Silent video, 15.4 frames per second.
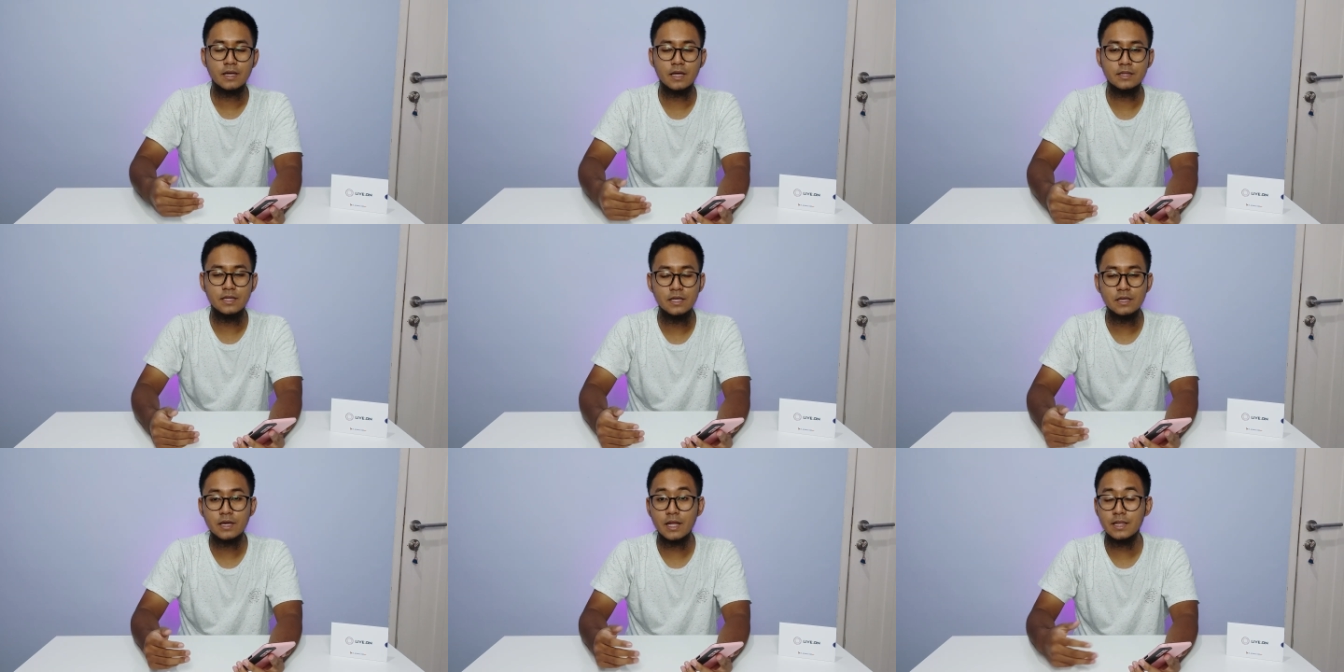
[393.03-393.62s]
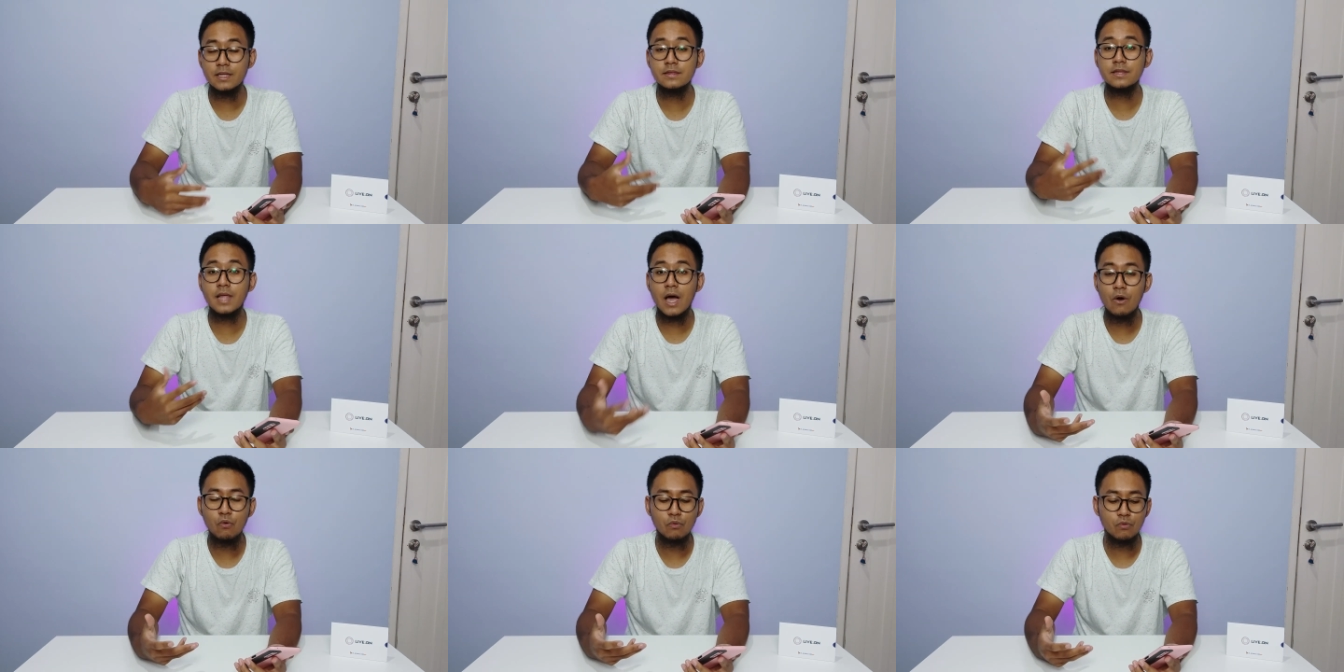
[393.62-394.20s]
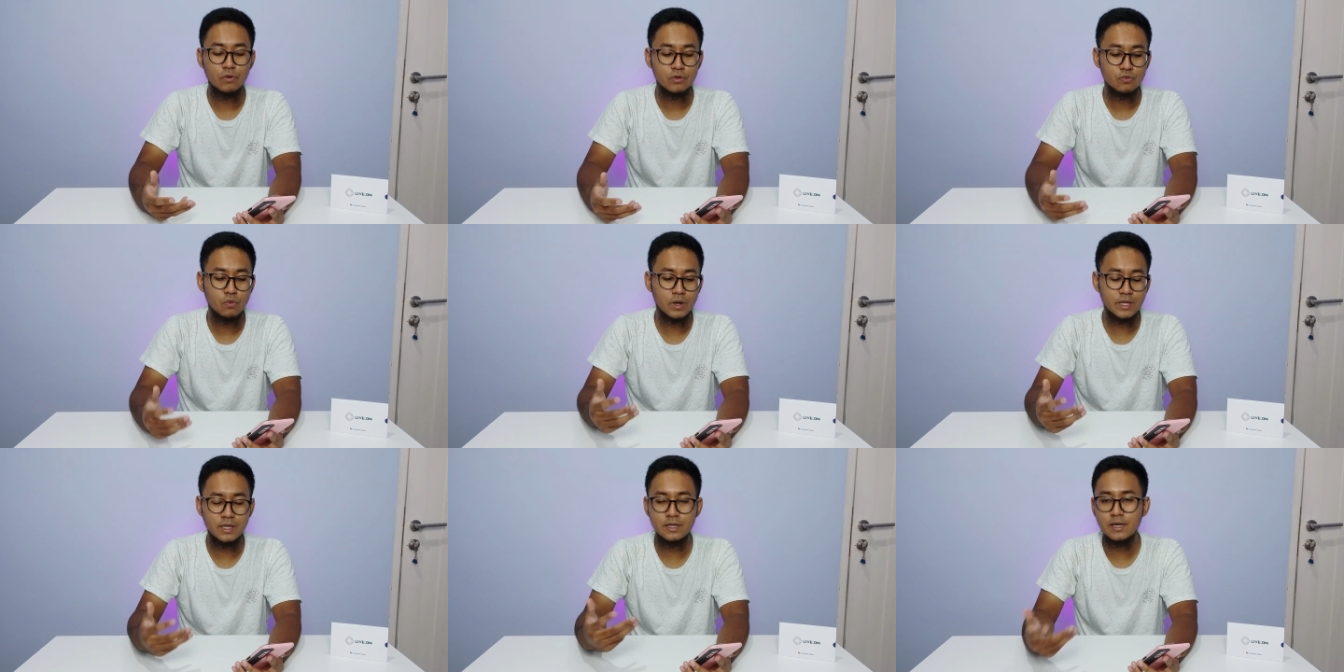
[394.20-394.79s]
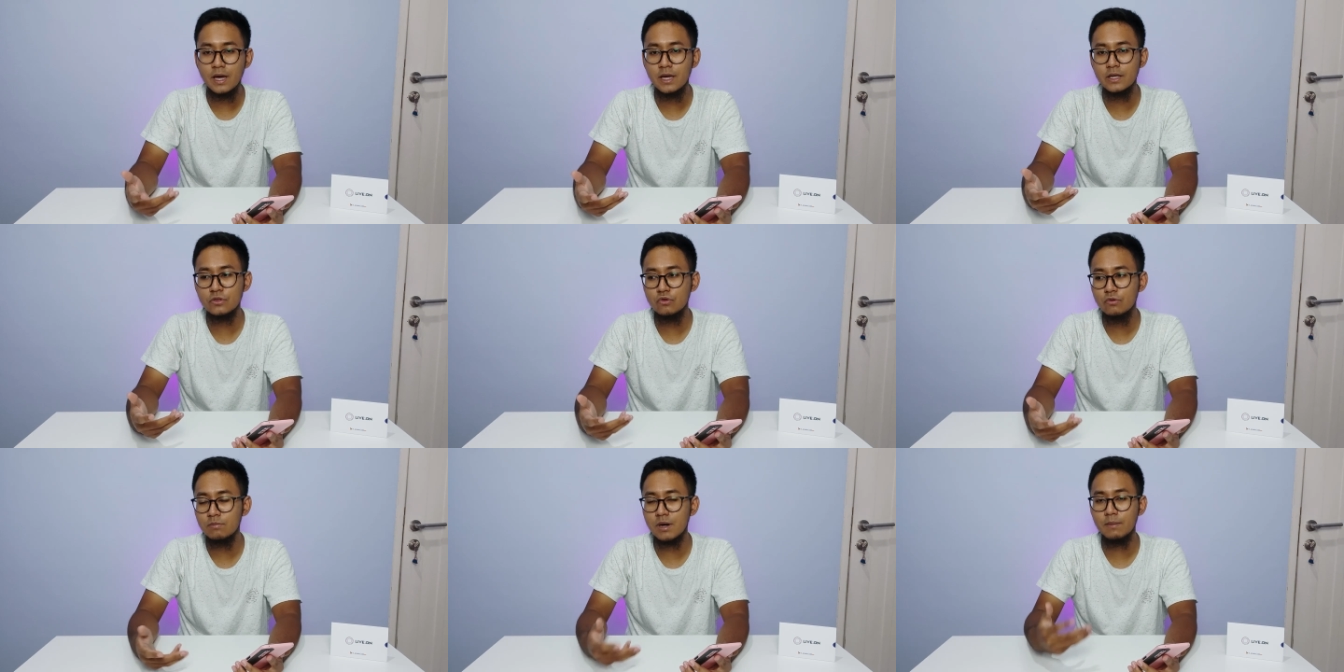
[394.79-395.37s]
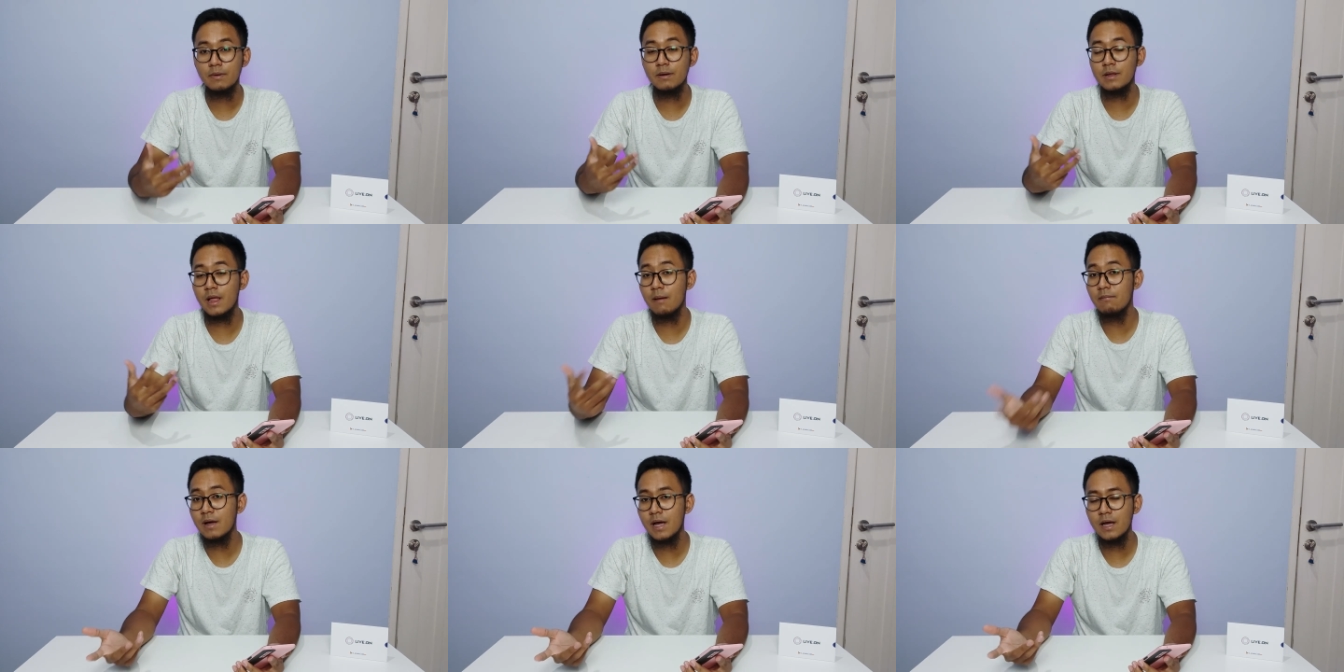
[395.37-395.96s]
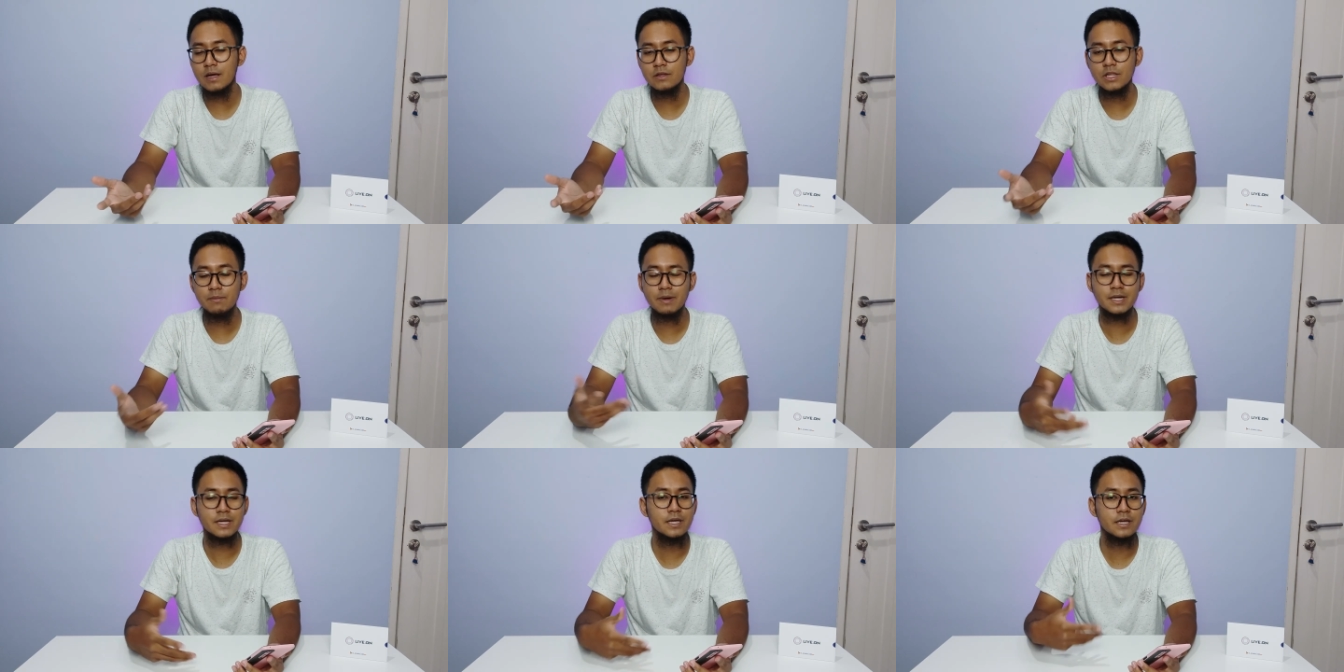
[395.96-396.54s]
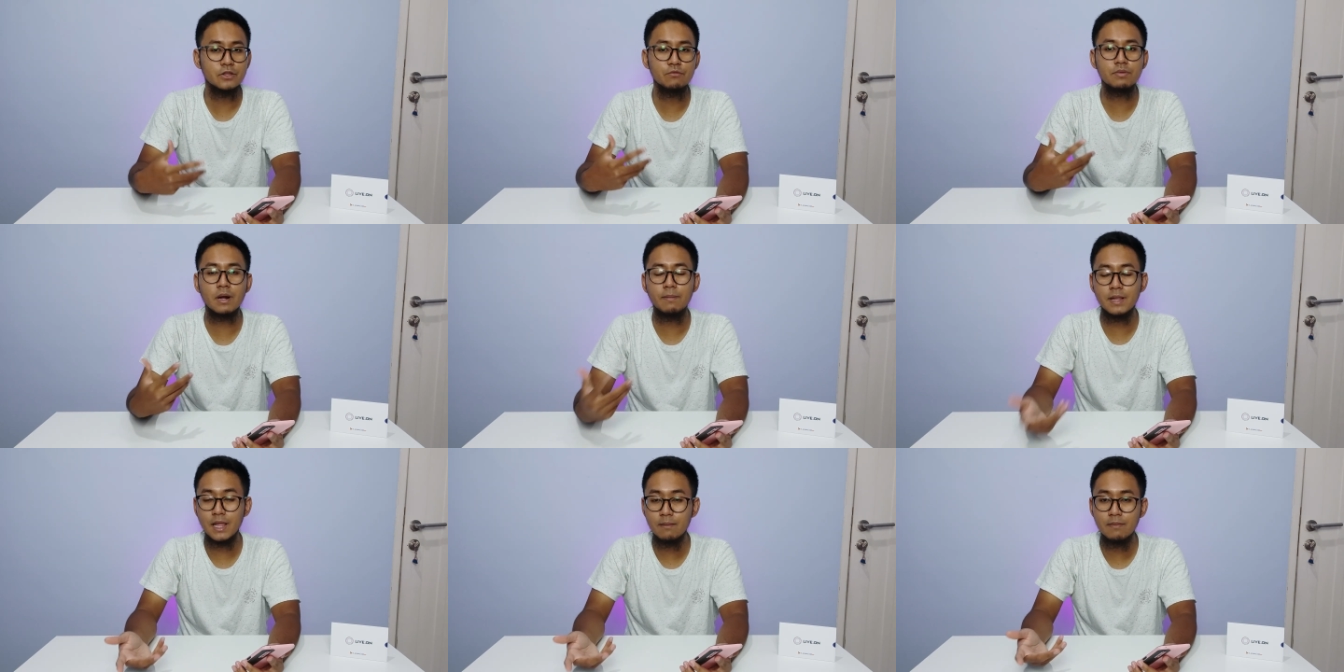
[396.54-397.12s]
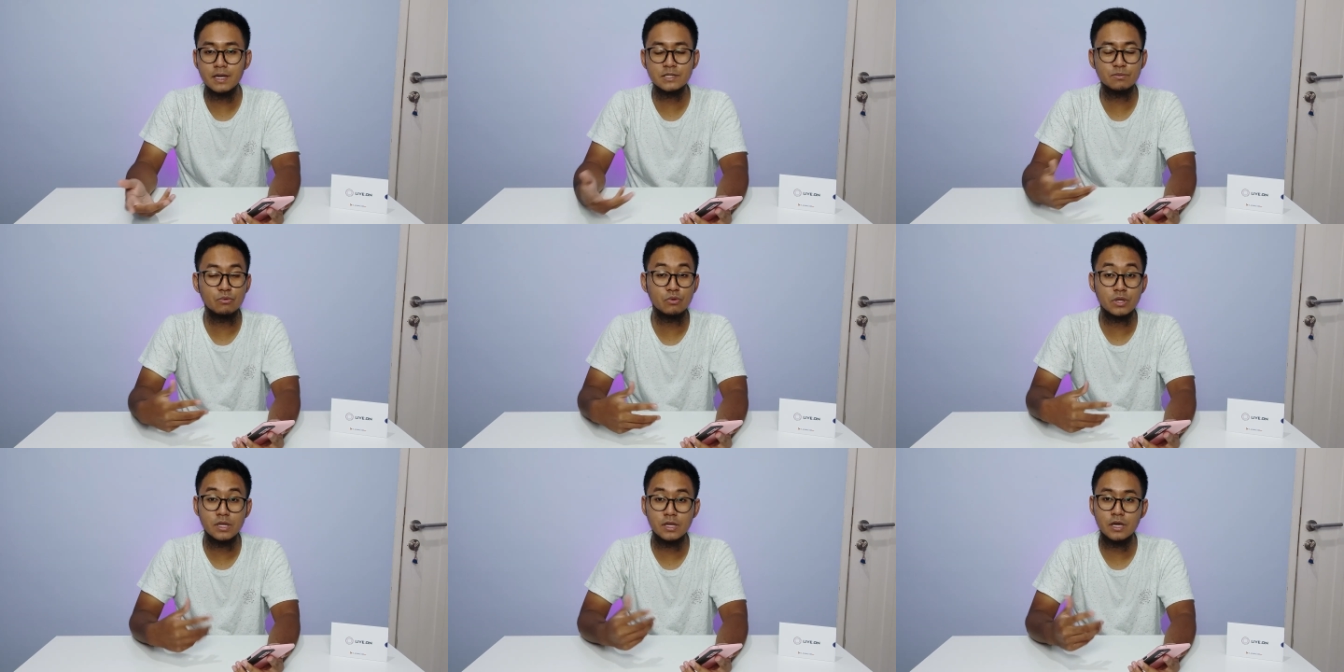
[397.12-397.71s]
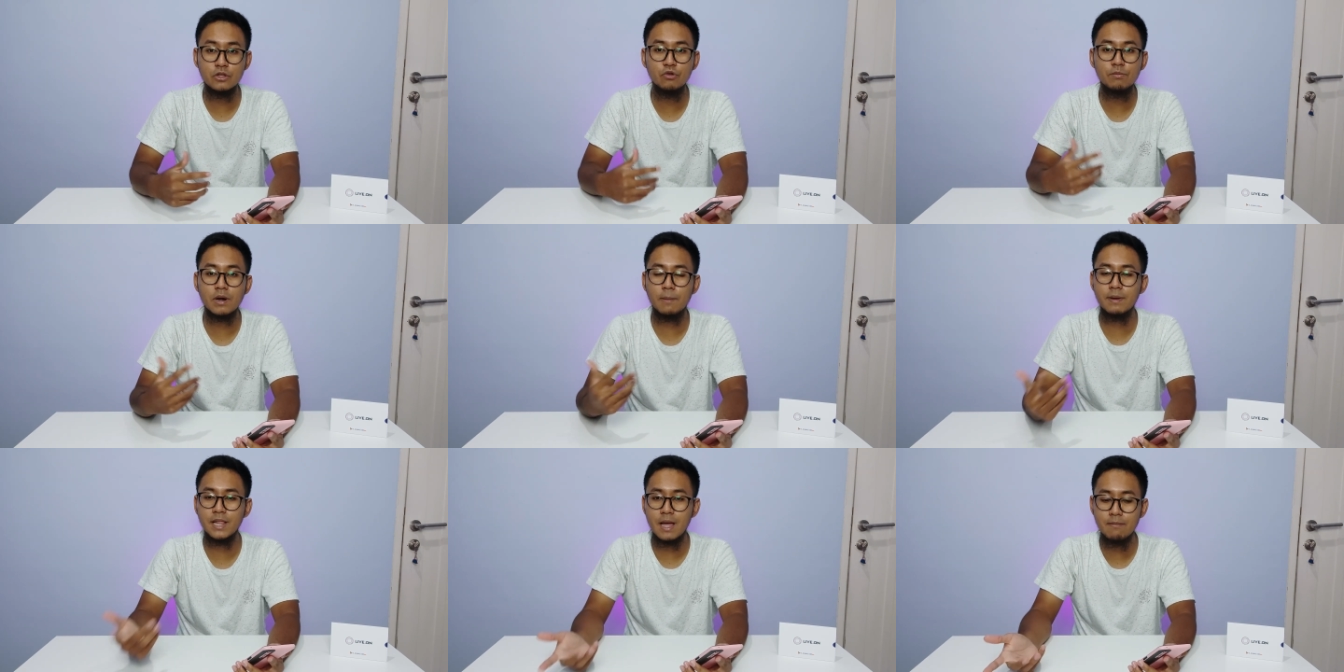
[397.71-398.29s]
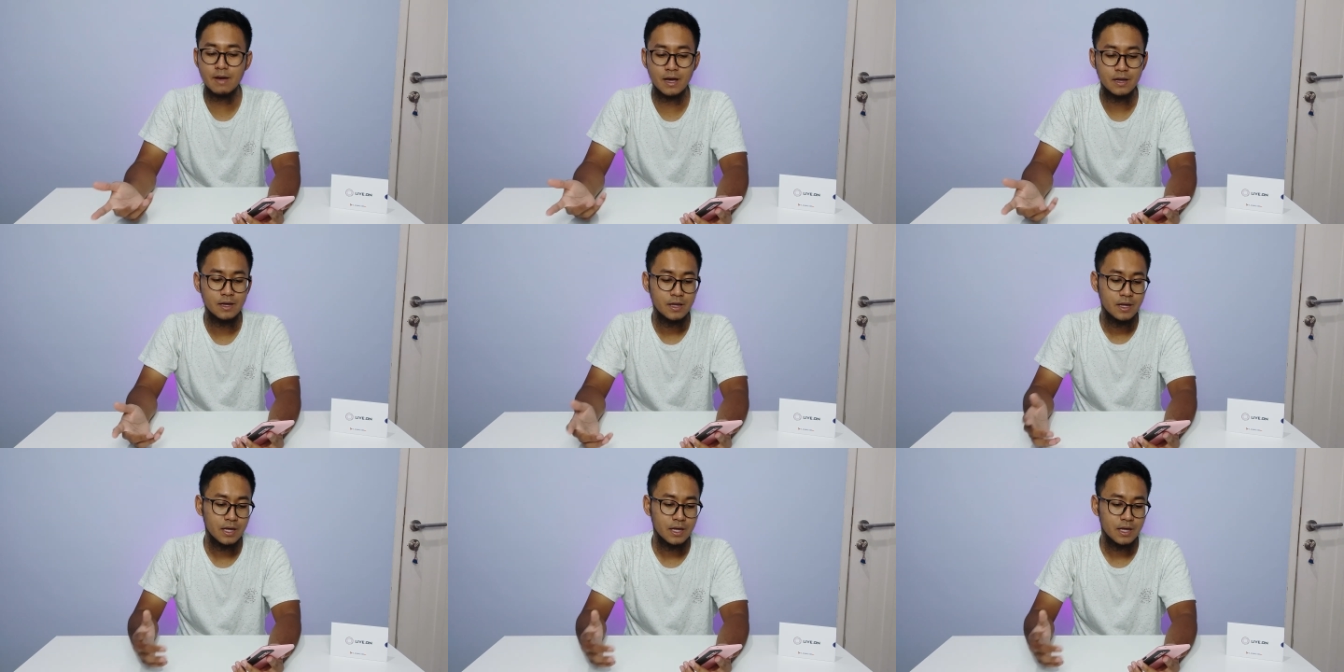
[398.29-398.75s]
jadi kalian tahu 2 giga itu berapa lama 5 giga itu berapa lama 10 giga itu berapa lama